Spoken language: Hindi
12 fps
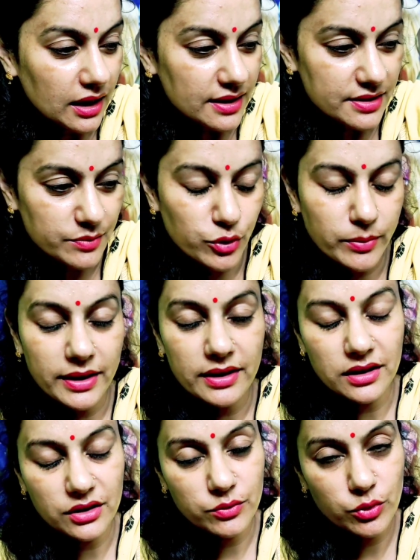लास्ट
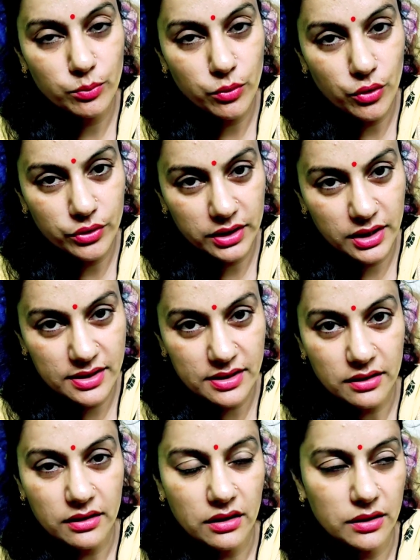मोमेंट तक तो वो बहुत ही
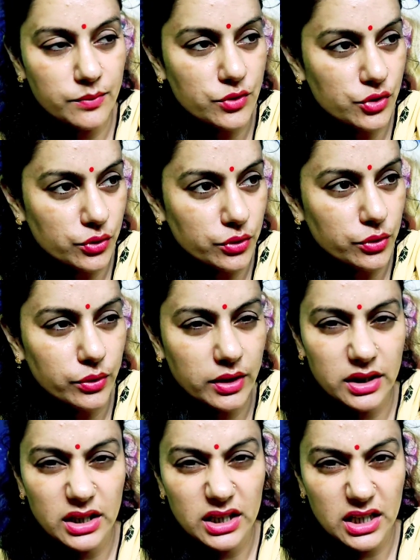ज़्यादा कमज़ोर
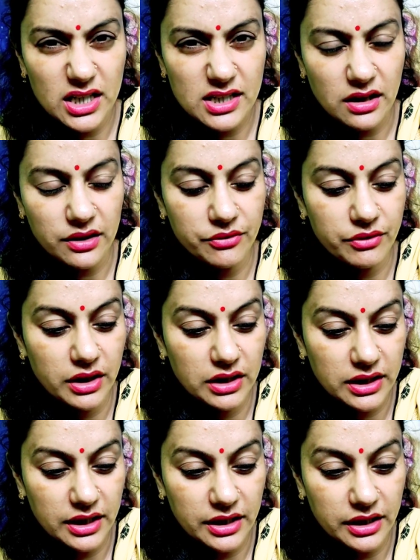हो गए थे इतनी ज़्यादा
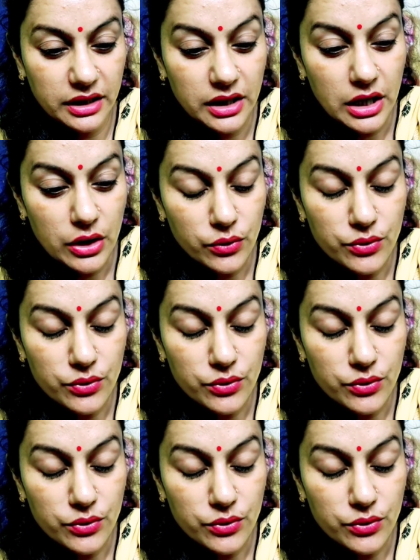वीक थे कि